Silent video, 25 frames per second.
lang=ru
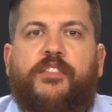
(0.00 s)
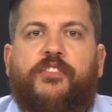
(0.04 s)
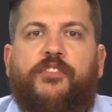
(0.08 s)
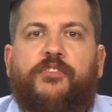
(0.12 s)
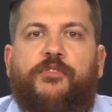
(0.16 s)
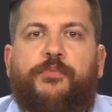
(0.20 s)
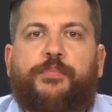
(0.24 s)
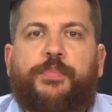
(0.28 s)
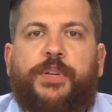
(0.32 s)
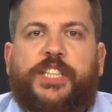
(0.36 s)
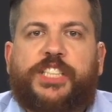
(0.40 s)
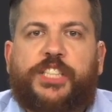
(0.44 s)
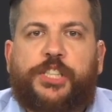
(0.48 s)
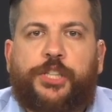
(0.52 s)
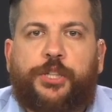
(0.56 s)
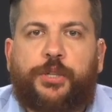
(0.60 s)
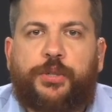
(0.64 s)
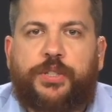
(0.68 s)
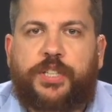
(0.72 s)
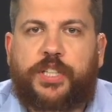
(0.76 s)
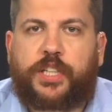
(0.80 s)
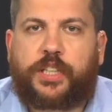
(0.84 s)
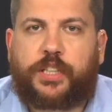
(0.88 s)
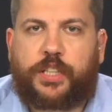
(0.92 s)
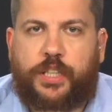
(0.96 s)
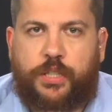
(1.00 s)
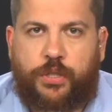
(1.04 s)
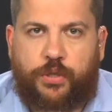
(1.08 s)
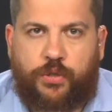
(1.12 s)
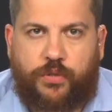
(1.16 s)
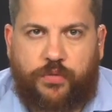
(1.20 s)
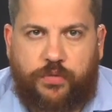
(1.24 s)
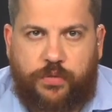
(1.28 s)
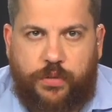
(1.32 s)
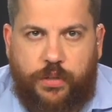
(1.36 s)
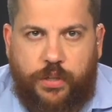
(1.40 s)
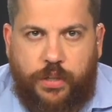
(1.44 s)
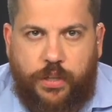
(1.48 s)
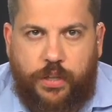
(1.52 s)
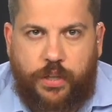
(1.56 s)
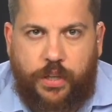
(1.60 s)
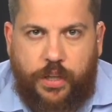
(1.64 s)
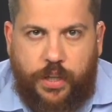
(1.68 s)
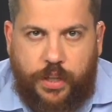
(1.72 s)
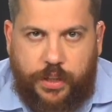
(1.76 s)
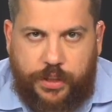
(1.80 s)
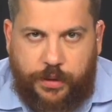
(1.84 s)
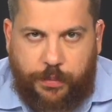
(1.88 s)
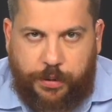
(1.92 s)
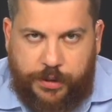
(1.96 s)
в пересчете голосов.
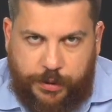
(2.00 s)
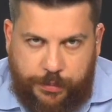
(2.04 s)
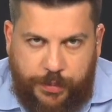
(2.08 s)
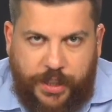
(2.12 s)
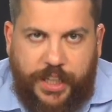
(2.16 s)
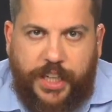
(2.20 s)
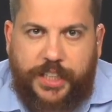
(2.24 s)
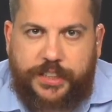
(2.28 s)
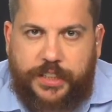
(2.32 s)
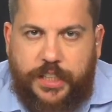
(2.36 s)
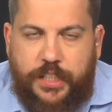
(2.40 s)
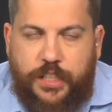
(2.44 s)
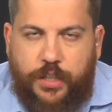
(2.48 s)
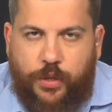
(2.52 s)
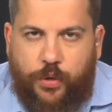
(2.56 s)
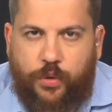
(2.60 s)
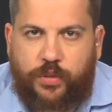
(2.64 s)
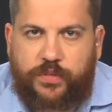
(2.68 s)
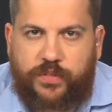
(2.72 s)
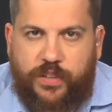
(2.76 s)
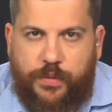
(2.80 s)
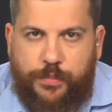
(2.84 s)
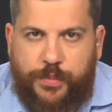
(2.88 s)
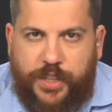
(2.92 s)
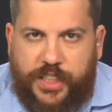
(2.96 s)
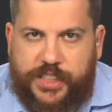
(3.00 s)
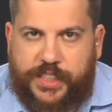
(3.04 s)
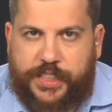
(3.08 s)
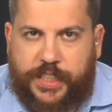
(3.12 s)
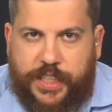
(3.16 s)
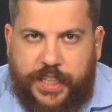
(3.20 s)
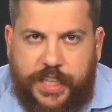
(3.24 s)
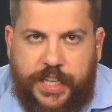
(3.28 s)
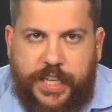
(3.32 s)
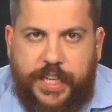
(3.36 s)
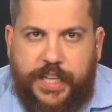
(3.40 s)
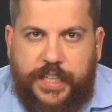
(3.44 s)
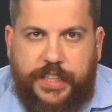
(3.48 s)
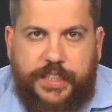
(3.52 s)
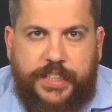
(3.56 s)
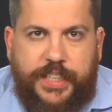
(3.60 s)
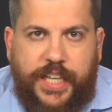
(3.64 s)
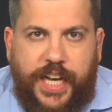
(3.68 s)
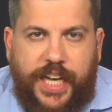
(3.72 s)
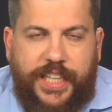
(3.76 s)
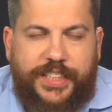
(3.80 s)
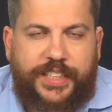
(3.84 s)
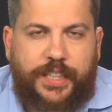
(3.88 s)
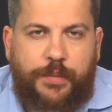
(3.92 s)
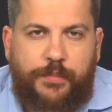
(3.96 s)
Например, это закон в Америке.
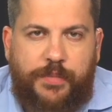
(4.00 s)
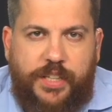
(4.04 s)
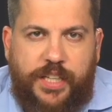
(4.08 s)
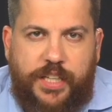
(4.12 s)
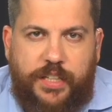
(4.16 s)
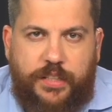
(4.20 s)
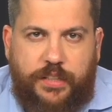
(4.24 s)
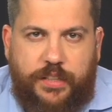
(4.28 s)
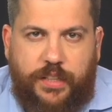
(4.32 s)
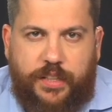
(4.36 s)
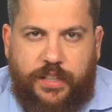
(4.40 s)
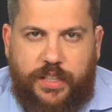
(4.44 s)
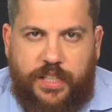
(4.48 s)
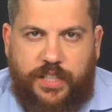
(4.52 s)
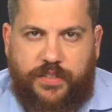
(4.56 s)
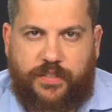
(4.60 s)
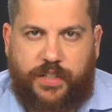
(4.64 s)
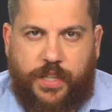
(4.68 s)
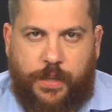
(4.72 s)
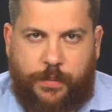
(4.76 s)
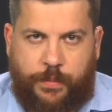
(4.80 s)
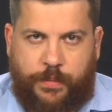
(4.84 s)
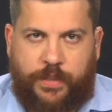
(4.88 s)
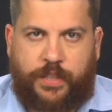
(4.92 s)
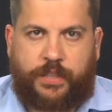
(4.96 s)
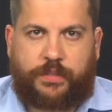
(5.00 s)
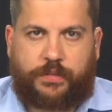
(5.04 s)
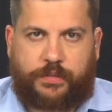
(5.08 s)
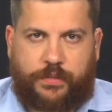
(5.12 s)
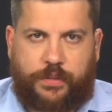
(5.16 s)
Да, там есть так называемые